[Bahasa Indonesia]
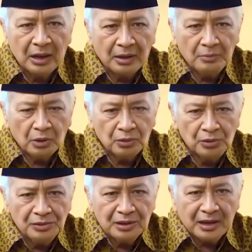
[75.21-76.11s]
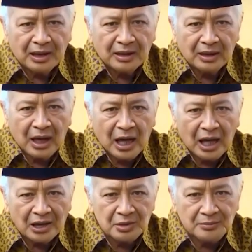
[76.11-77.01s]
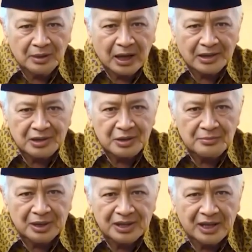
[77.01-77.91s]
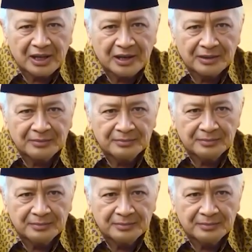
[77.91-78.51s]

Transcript: dan mewujudkan aspirasi masyarakat.